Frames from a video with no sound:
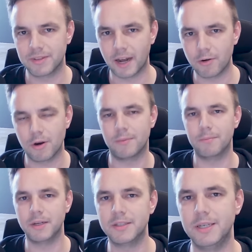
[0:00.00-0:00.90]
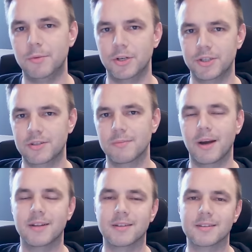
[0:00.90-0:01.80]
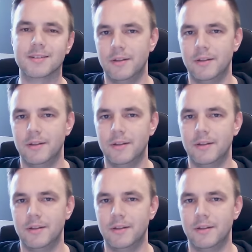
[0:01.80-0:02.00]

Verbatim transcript: Dann kommen mein Team und ich zum Einsatz,